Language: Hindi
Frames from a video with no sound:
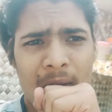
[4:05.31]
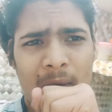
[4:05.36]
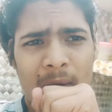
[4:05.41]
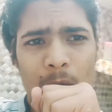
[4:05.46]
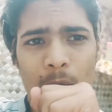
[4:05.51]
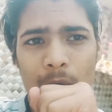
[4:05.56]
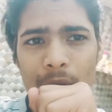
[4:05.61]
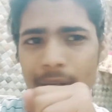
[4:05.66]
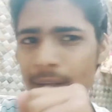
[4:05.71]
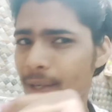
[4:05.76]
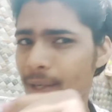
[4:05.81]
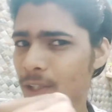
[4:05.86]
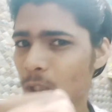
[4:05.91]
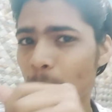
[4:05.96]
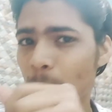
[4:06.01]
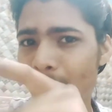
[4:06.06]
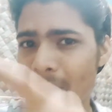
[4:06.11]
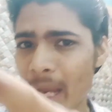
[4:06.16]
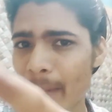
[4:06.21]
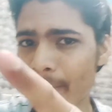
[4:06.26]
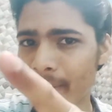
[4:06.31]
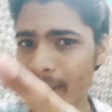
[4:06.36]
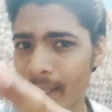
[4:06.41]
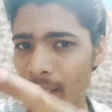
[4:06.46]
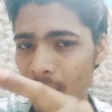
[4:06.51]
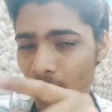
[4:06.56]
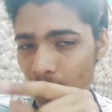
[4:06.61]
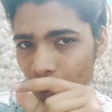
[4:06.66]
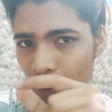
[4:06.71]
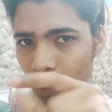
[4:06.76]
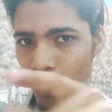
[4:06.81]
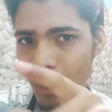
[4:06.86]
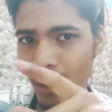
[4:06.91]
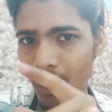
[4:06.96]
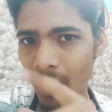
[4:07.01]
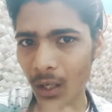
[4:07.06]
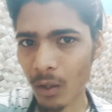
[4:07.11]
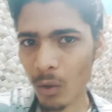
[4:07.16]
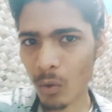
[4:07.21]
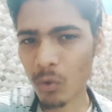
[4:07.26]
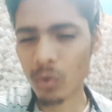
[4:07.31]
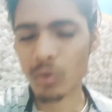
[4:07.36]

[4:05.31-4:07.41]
वो एक इसको उपाय भी है गुड़ खा लो